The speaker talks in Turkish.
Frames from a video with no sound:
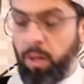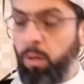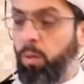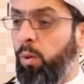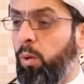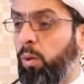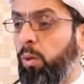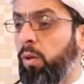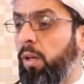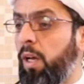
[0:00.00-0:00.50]

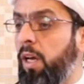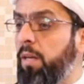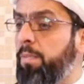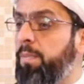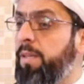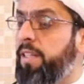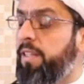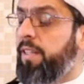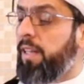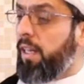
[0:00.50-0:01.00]
Onlar
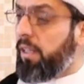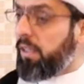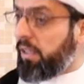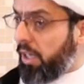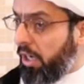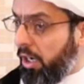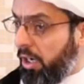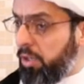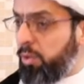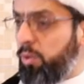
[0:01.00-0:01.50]
bizden
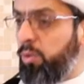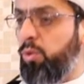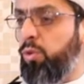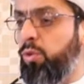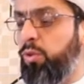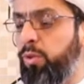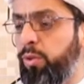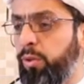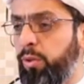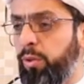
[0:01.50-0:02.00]
daha
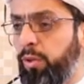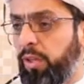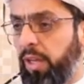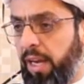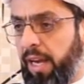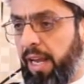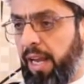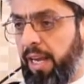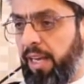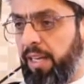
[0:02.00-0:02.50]

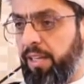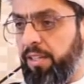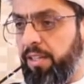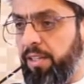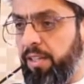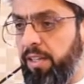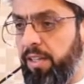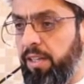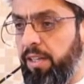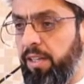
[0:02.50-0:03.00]
güçlüydüler.
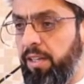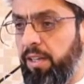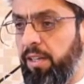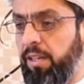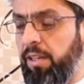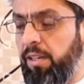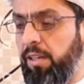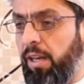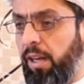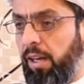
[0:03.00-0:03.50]

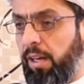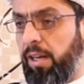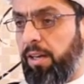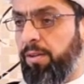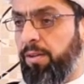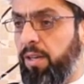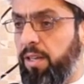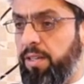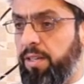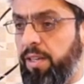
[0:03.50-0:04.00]

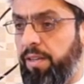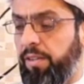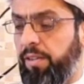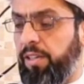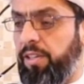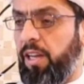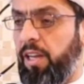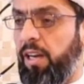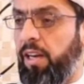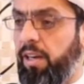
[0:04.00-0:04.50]
Allah Azze
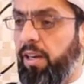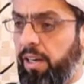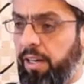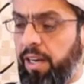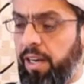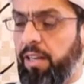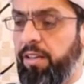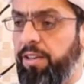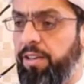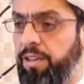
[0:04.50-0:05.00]
ve Celle
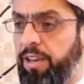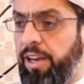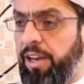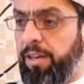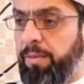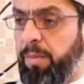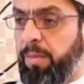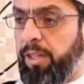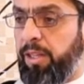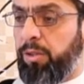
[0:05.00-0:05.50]
ayet-i
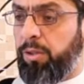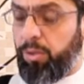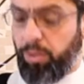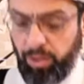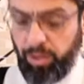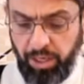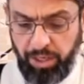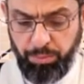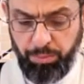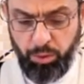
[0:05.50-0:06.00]
kerimede
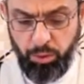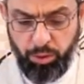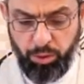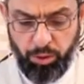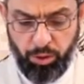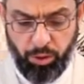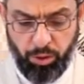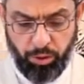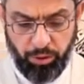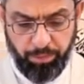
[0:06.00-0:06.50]
şöyle
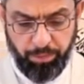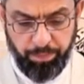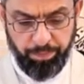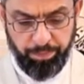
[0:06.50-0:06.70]
buyuruyor.